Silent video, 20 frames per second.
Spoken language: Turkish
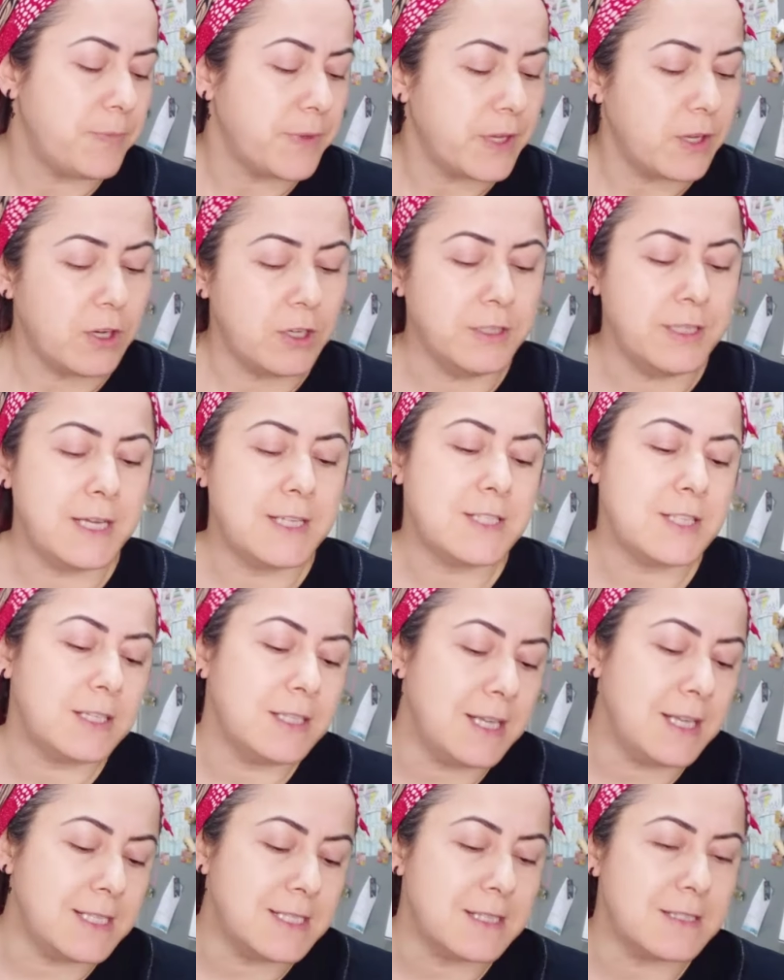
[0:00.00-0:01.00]
Ondan sonra
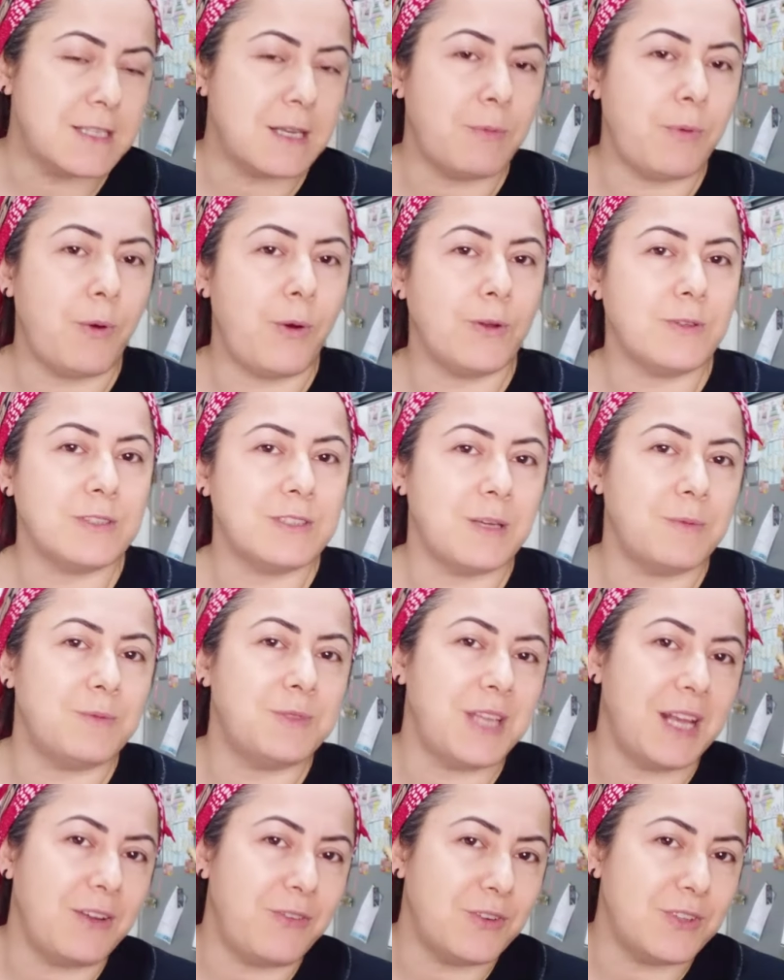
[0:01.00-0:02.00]
neyse sabah oldu tabii
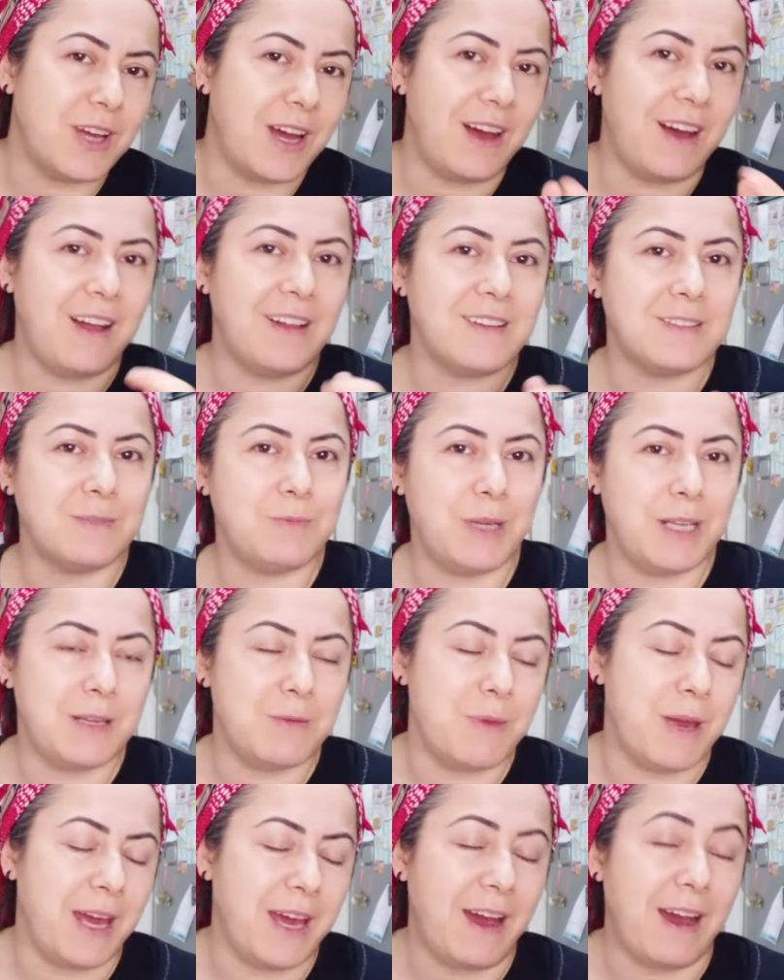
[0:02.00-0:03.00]
telefonu aldım
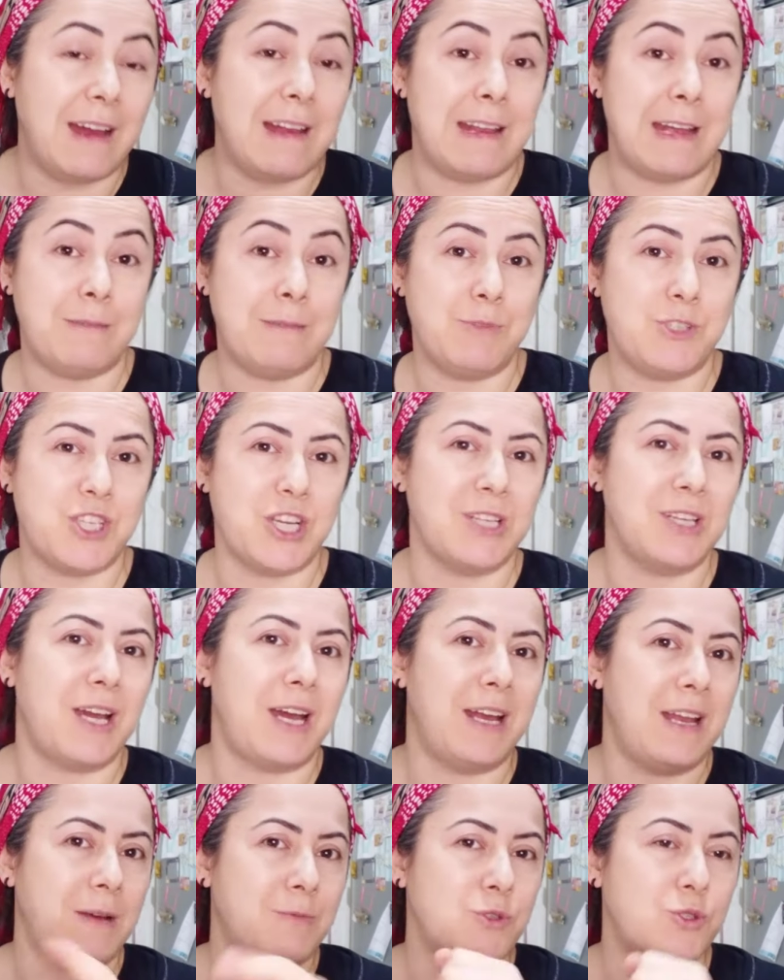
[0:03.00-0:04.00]
elime. Alarmı çalıyor
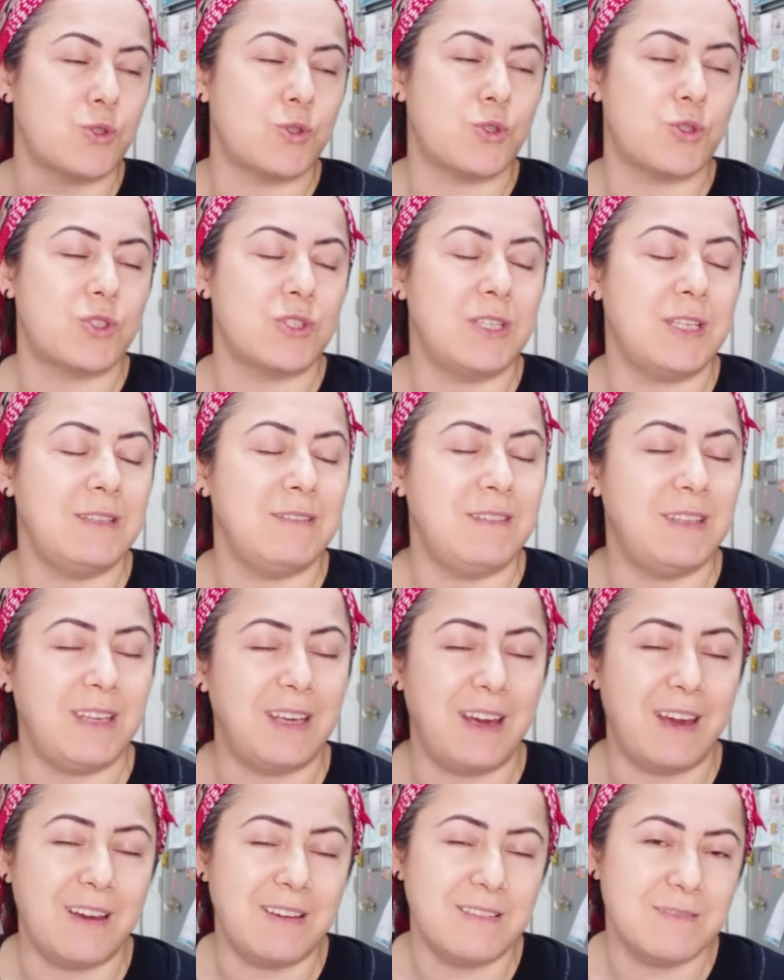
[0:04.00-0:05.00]
alarmı susturayım
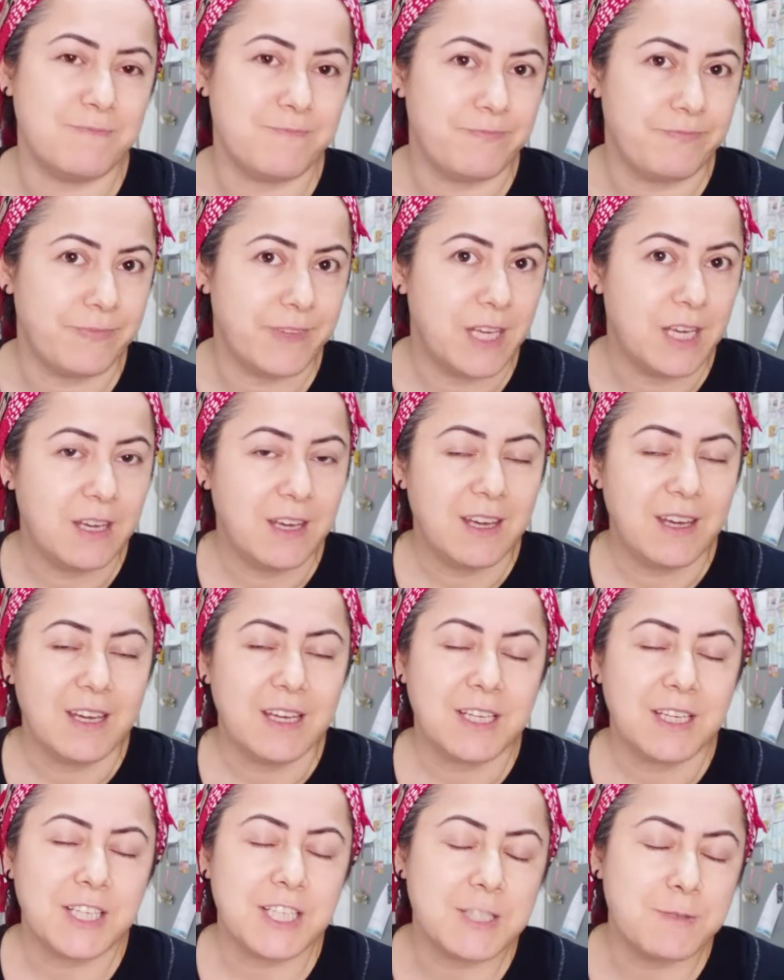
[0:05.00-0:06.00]
diye.
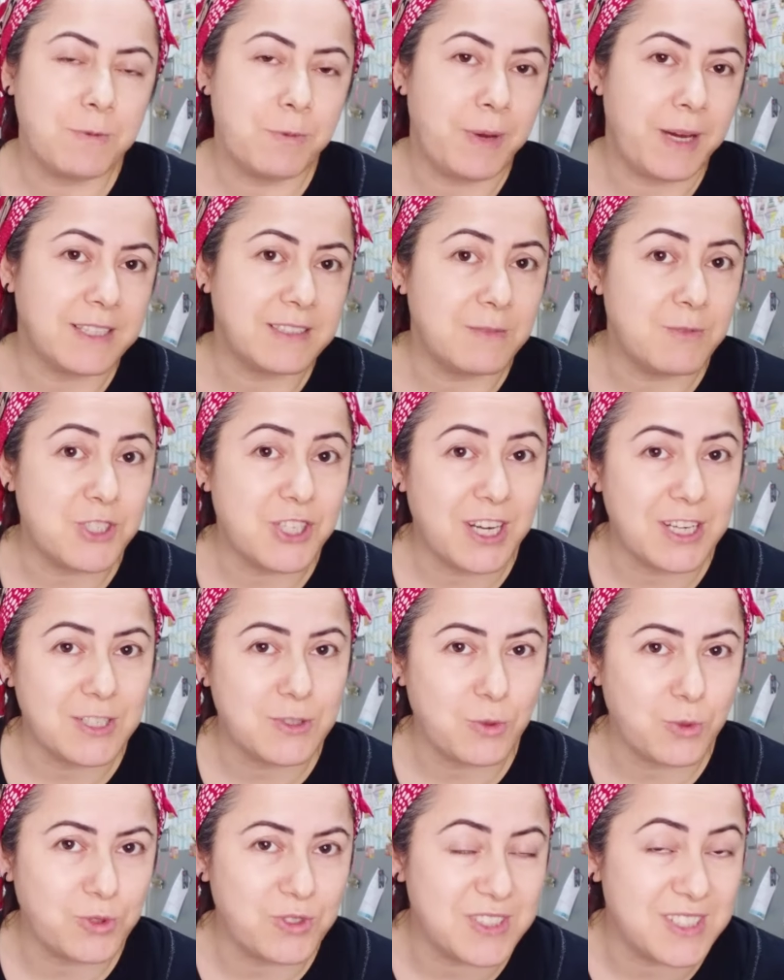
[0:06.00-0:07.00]
Kız bir baktım şarj
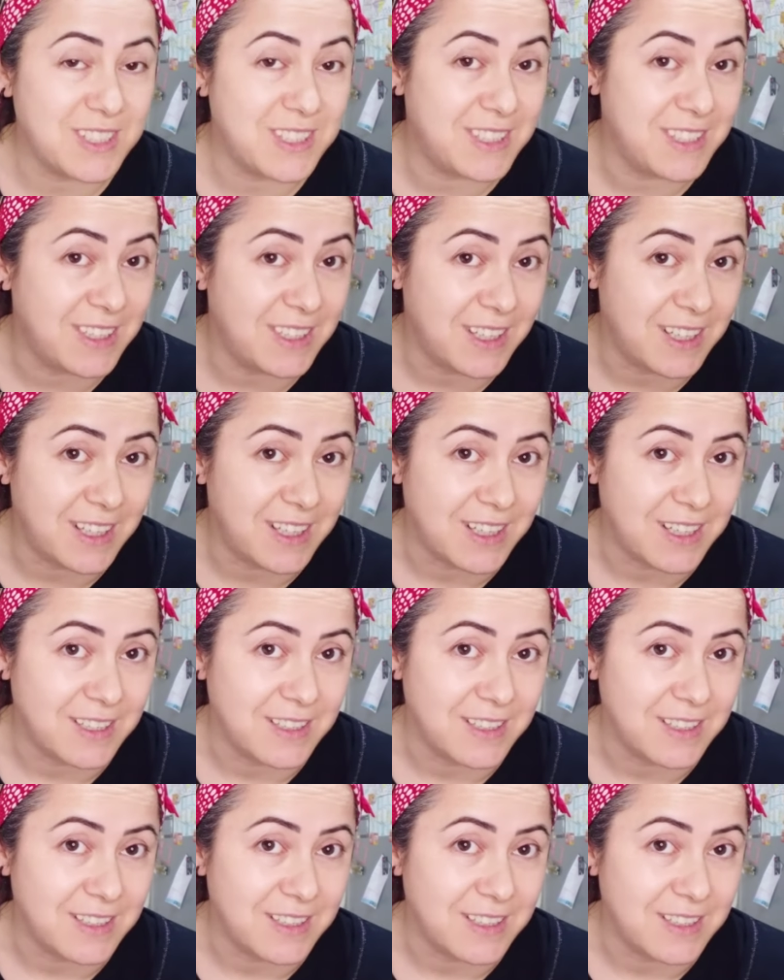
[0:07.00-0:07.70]
32 ya.